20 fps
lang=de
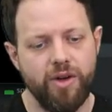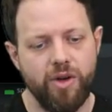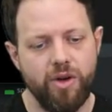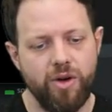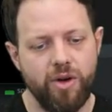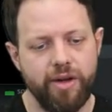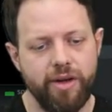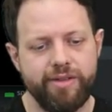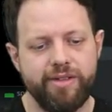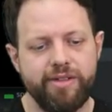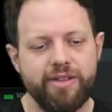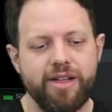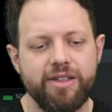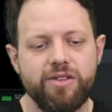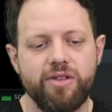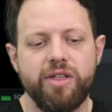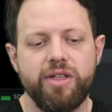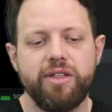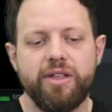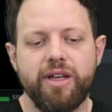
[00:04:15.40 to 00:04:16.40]
Es ist also
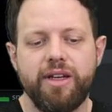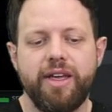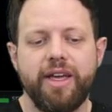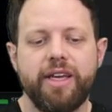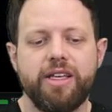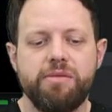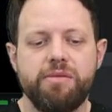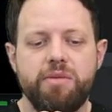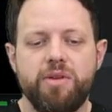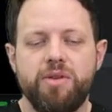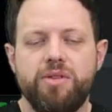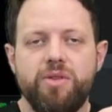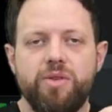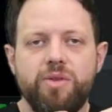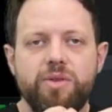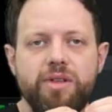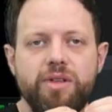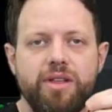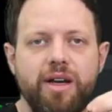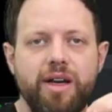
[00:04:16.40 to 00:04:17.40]
nicht eine
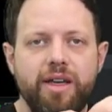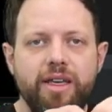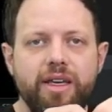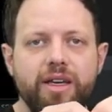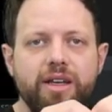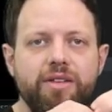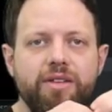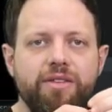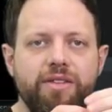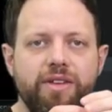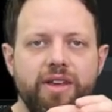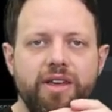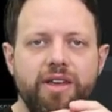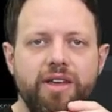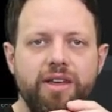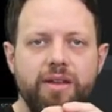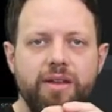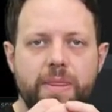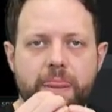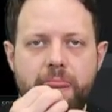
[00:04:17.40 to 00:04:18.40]
Explosion, die da
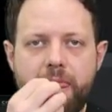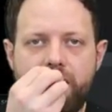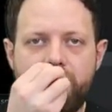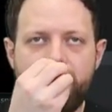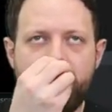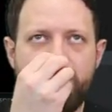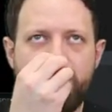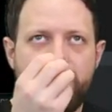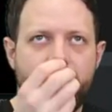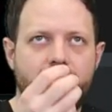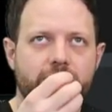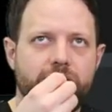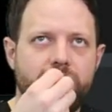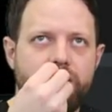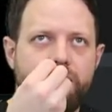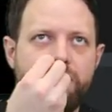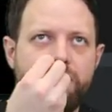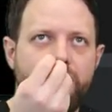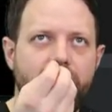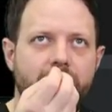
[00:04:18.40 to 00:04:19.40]
irgendwie aus
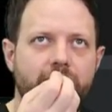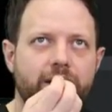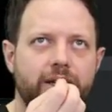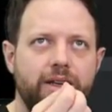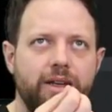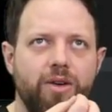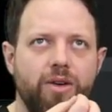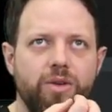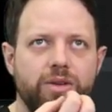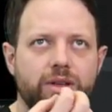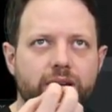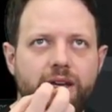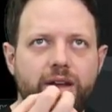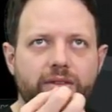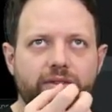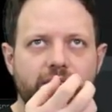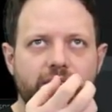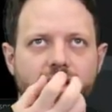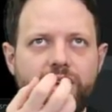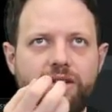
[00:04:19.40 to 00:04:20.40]
dem Gegner oder
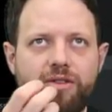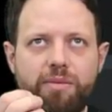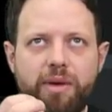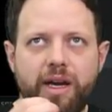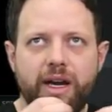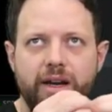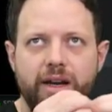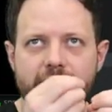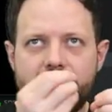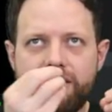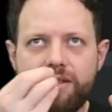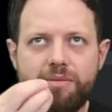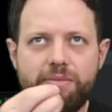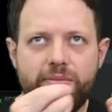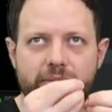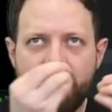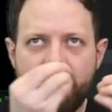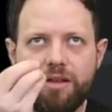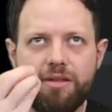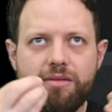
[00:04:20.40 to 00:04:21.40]
irgendwie bereits
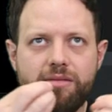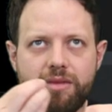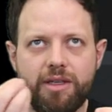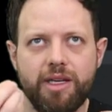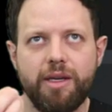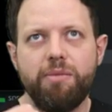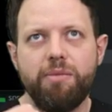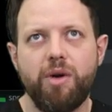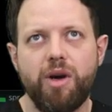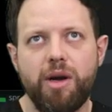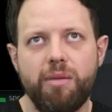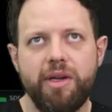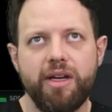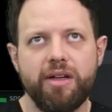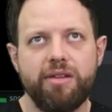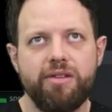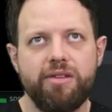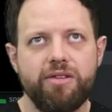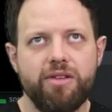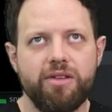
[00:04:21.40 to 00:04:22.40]
drin
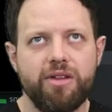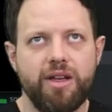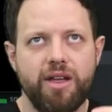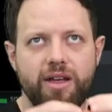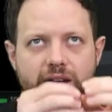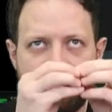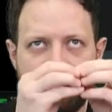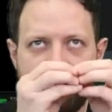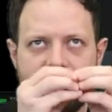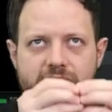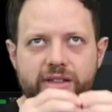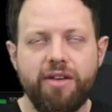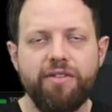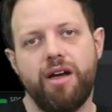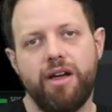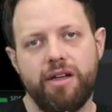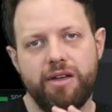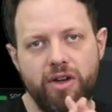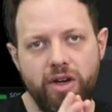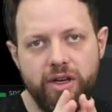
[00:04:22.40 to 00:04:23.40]
programmiert ist, sondern es ist einfach
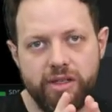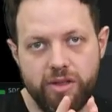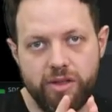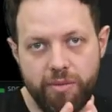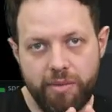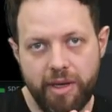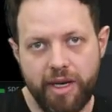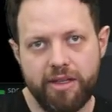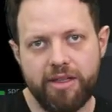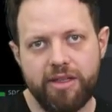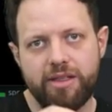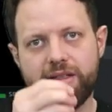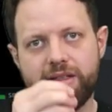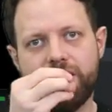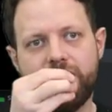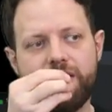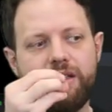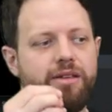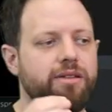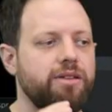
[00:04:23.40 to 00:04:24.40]
ein neues Objekt, das
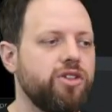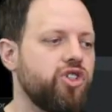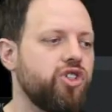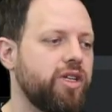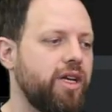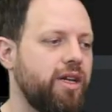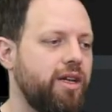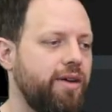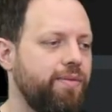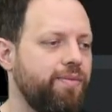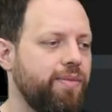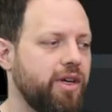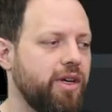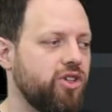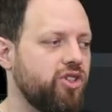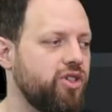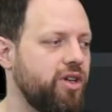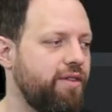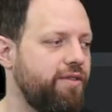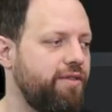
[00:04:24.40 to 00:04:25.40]
an dieser Stelle
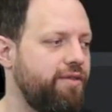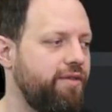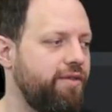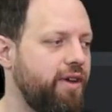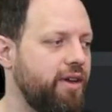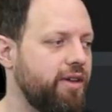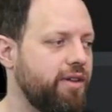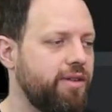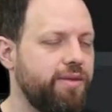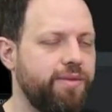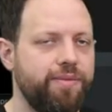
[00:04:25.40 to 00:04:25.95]
erschaffen wird.